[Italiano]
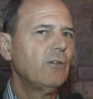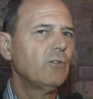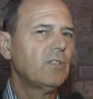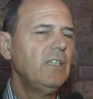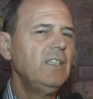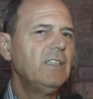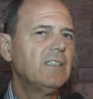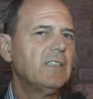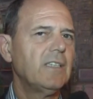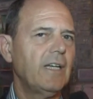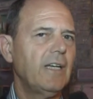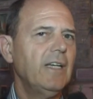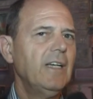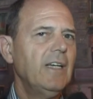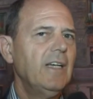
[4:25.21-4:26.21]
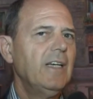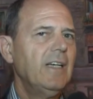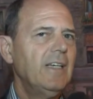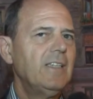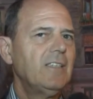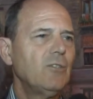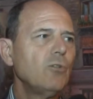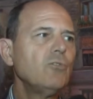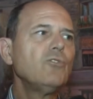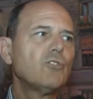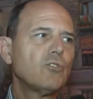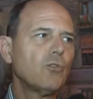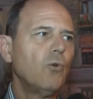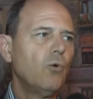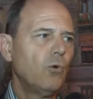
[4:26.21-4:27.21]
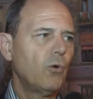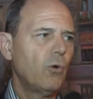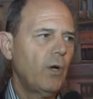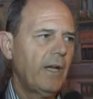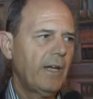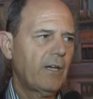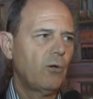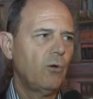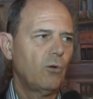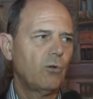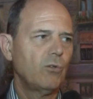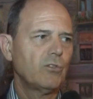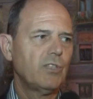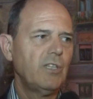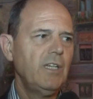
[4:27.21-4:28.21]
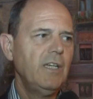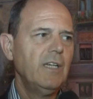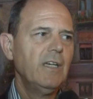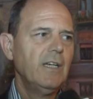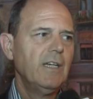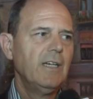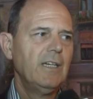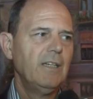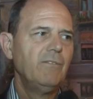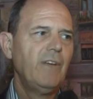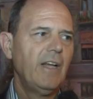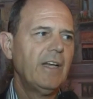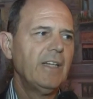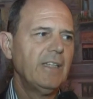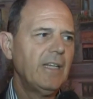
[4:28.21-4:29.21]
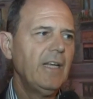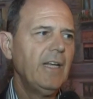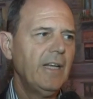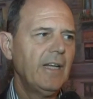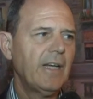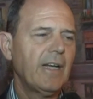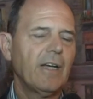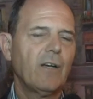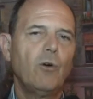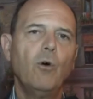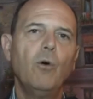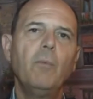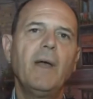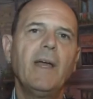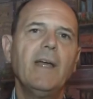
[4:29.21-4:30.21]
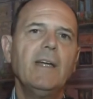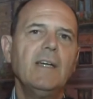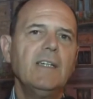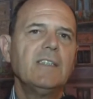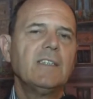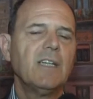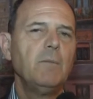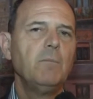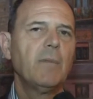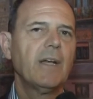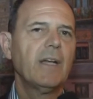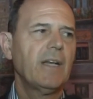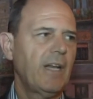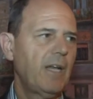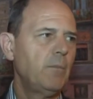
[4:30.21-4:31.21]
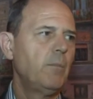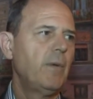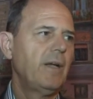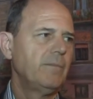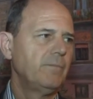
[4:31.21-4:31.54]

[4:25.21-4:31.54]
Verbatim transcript: notizie eh, non sono ecco, così eh, veritiere come sembrerebbe... No, ma